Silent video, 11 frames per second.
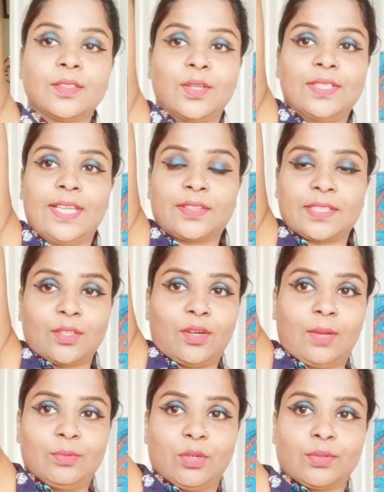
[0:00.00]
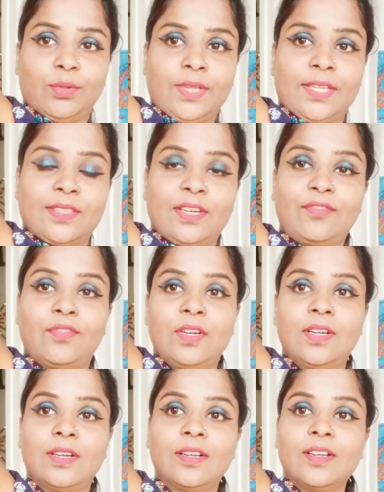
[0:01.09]
तो ये देख सकते हो आप दोस्तों कि
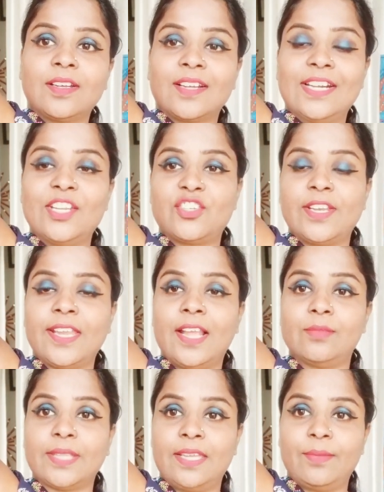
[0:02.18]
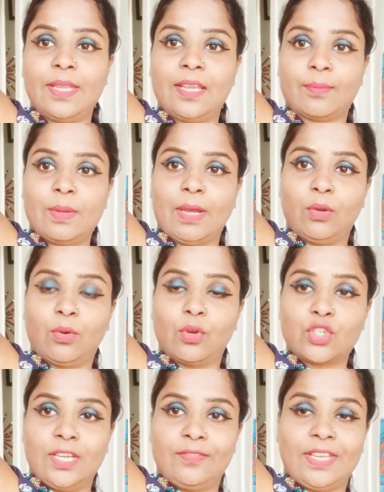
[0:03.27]
सिर्फ कंडीशनर की हेल्प से ही मैंने अपने बालों को
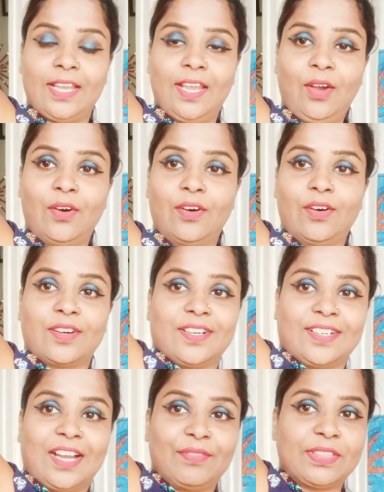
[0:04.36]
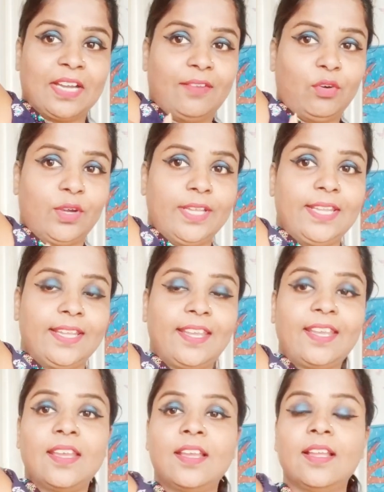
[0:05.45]
शेव किया है और काफी साफ हो गई हैं
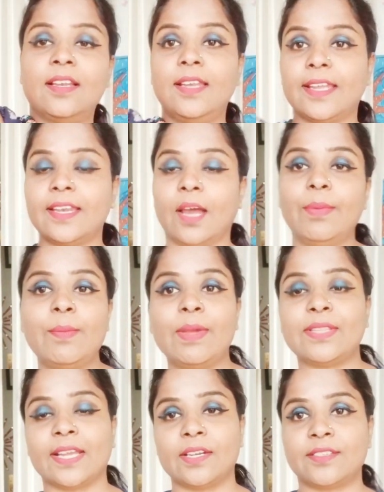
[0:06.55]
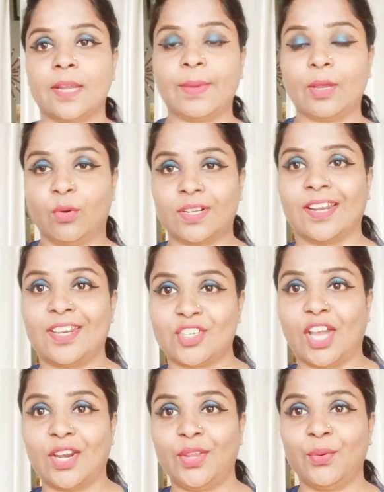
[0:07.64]
ये लेकिन अभी मैं सेकंड स्टेप एक और करने
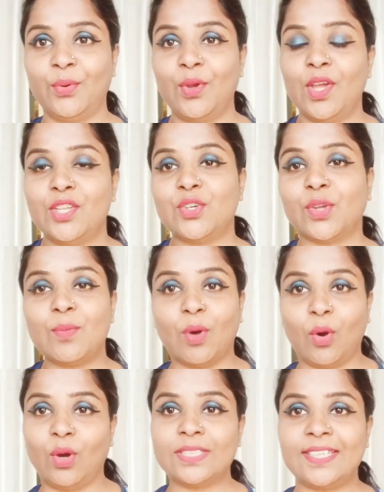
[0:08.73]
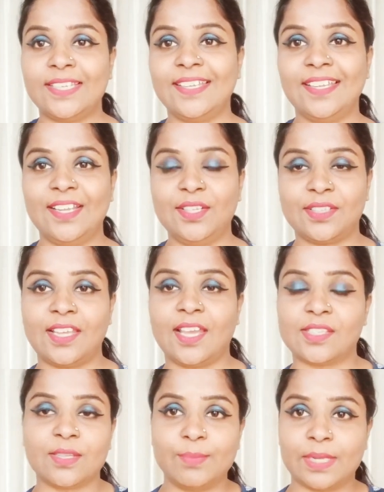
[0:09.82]
जा रही हूँ जो कि बहुत ही इजी
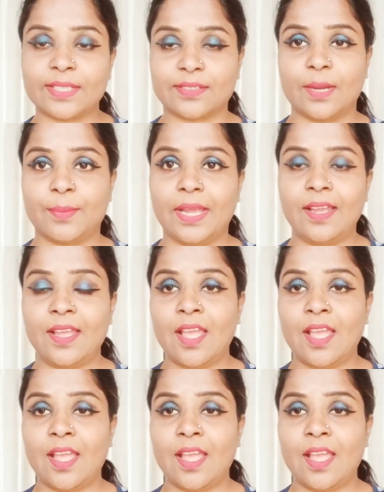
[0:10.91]
है सिंपल सा स्टेप है